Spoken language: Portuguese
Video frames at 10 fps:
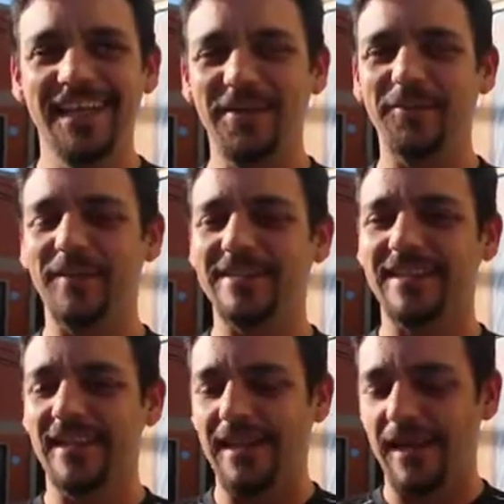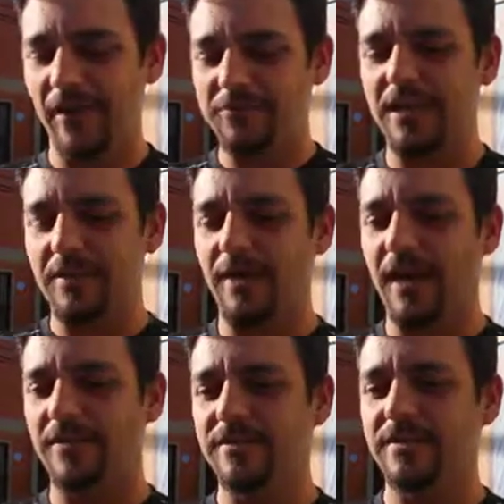Não, mas é, é, um
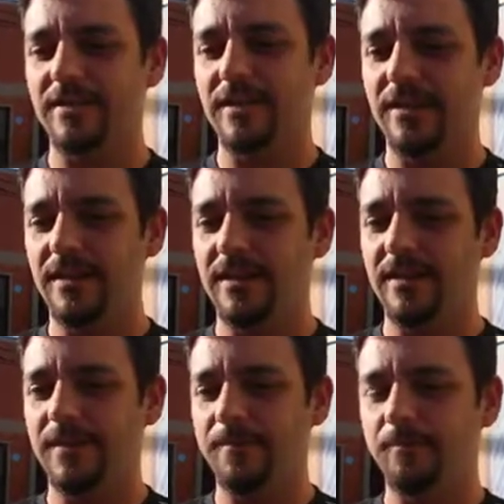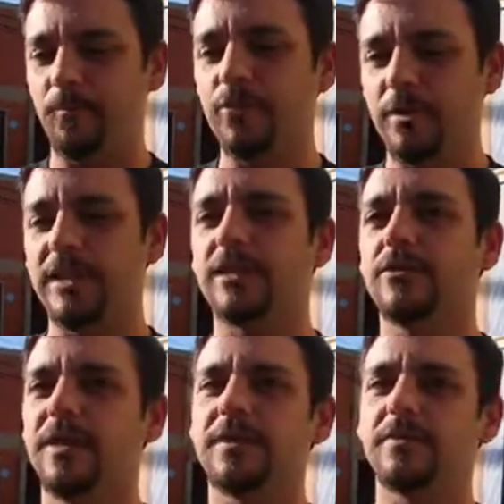trabalho, assim, uh, muito
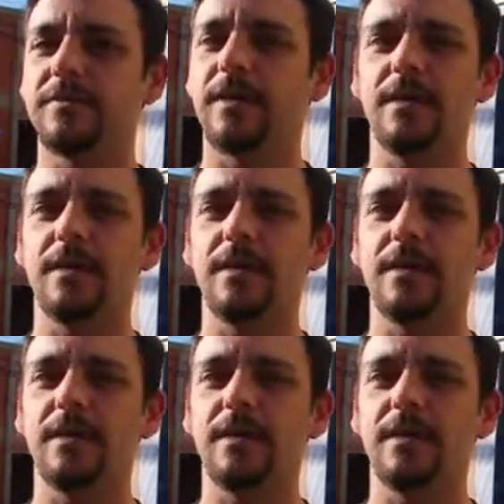lindo mesmo.